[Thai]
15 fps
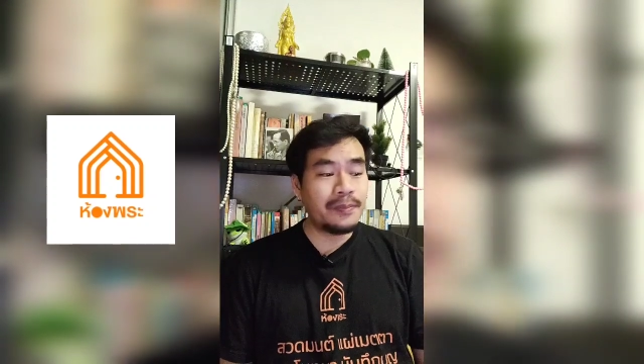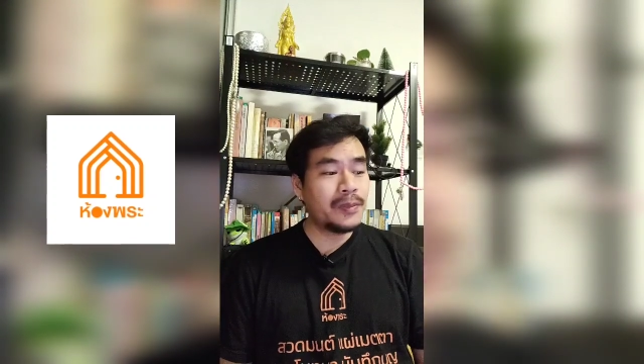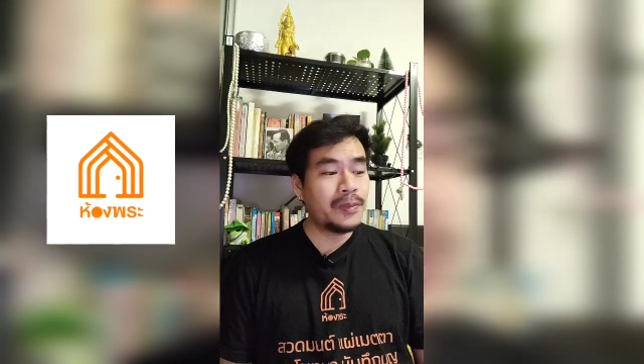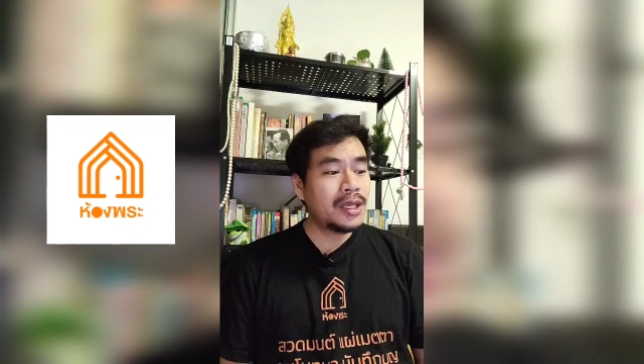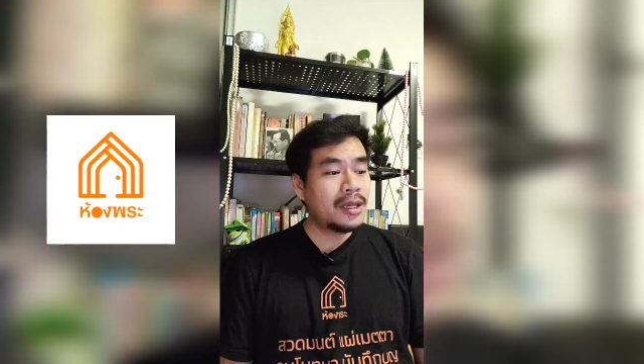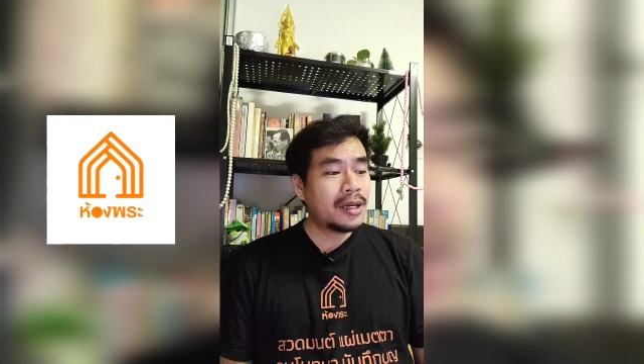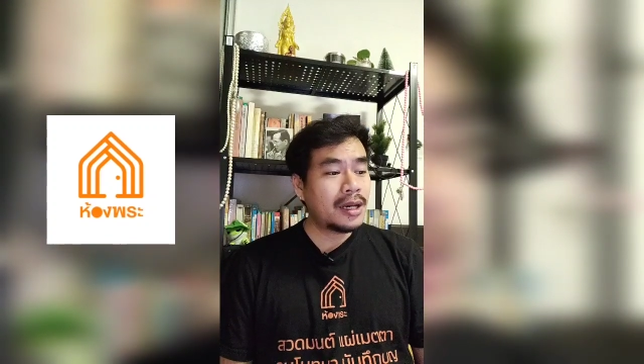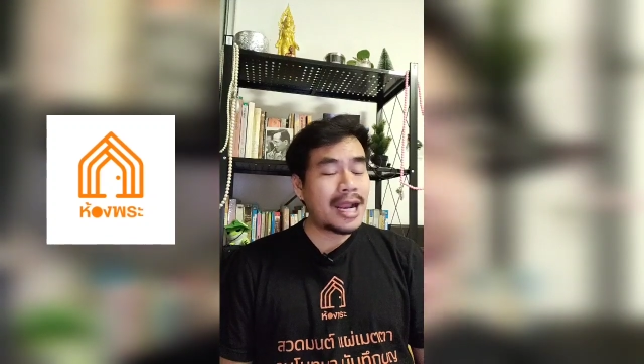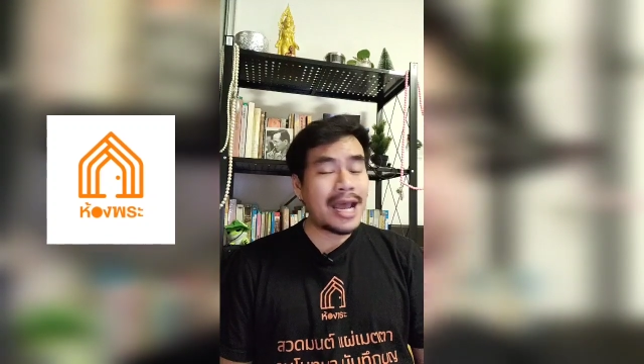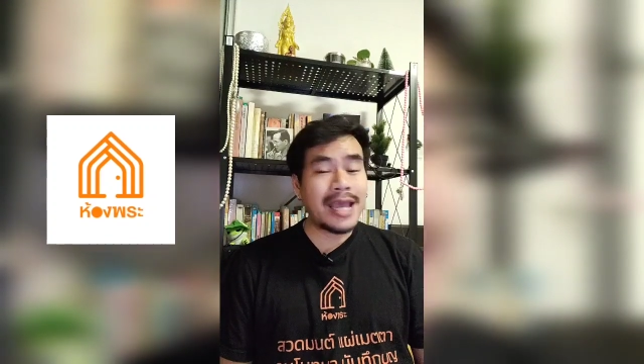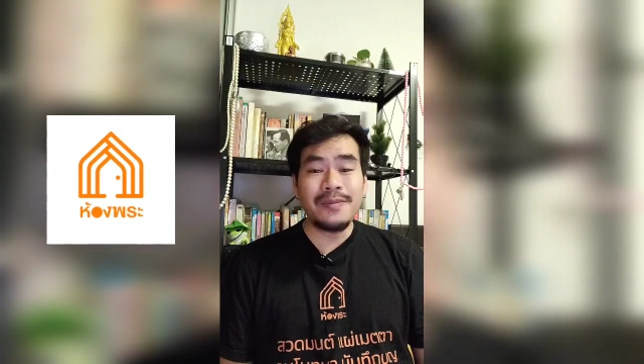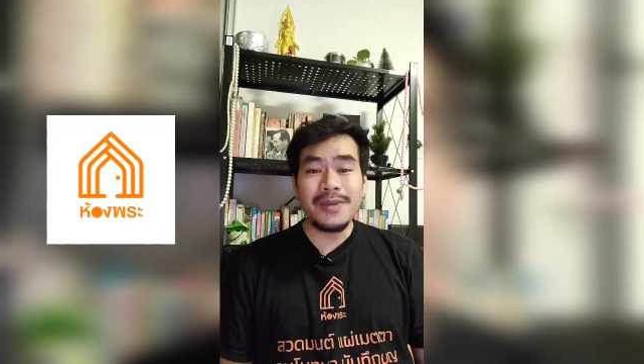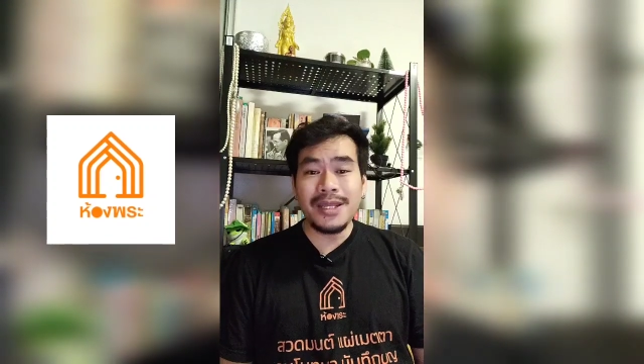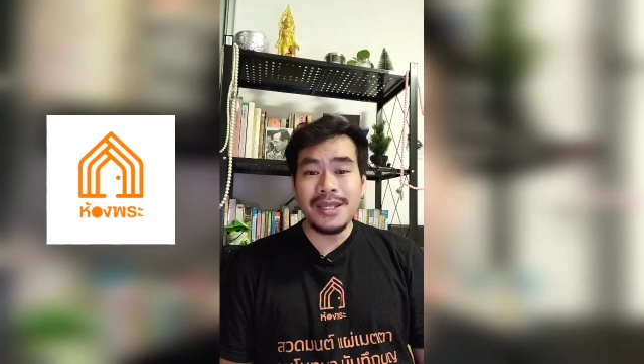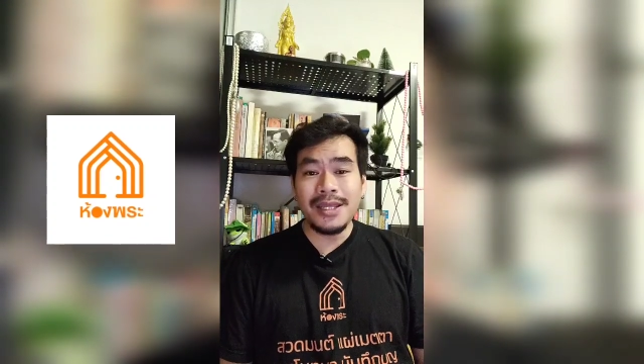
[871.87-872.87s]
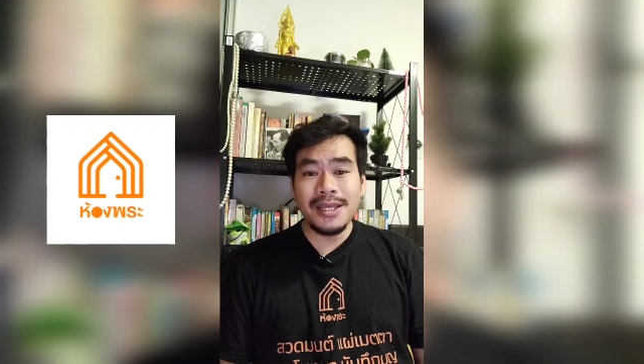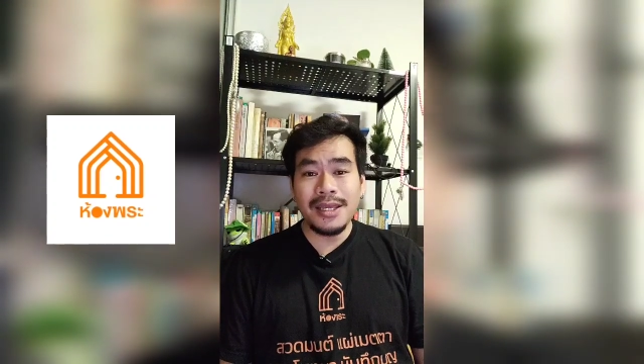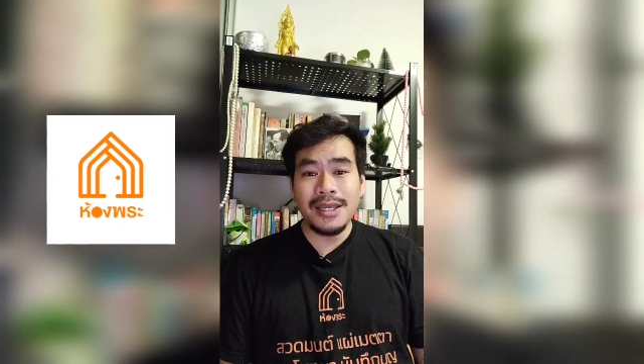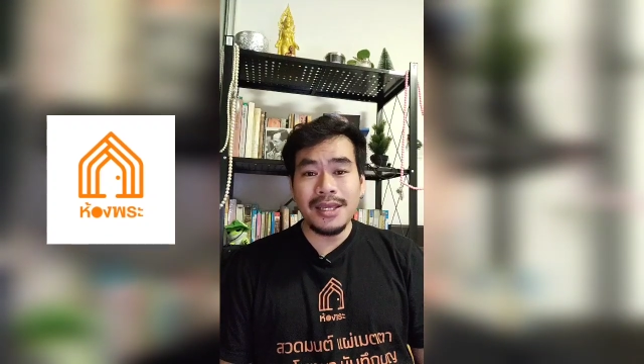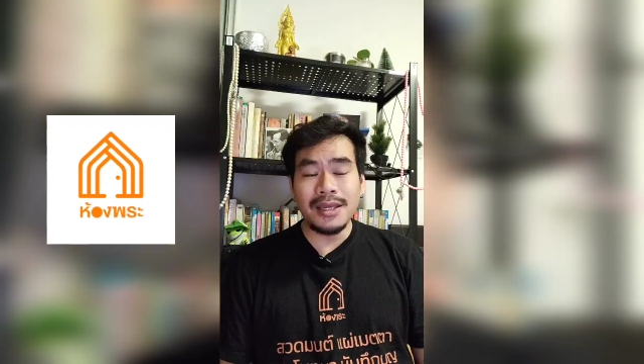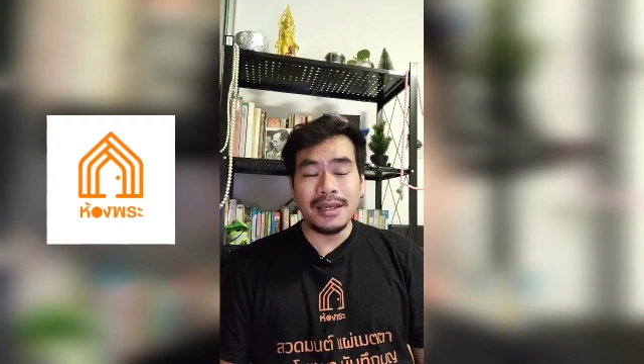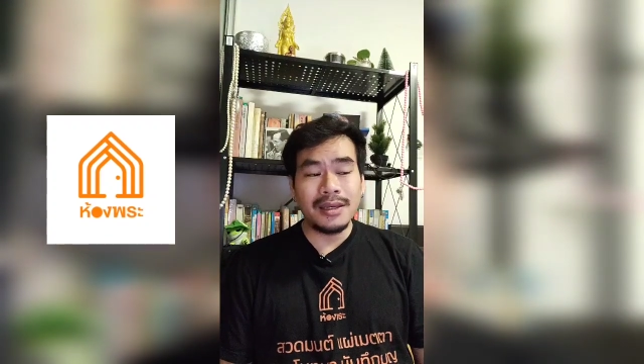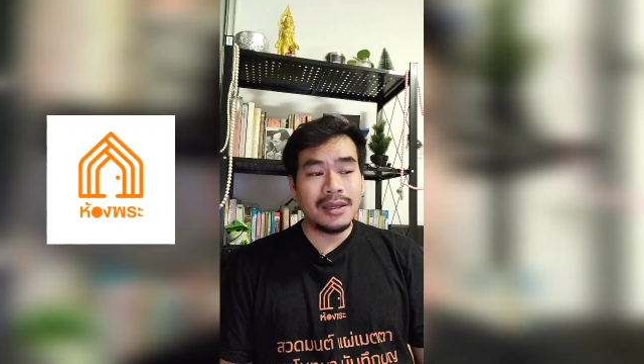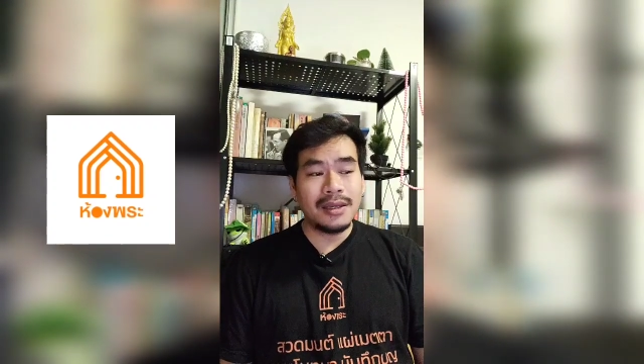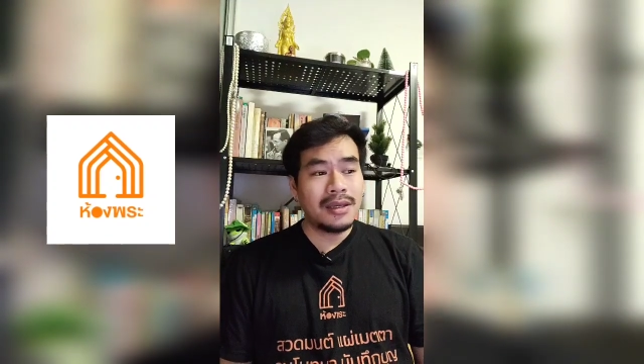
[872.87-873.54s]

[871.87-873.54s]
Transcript: ครับ ใครไม่ดี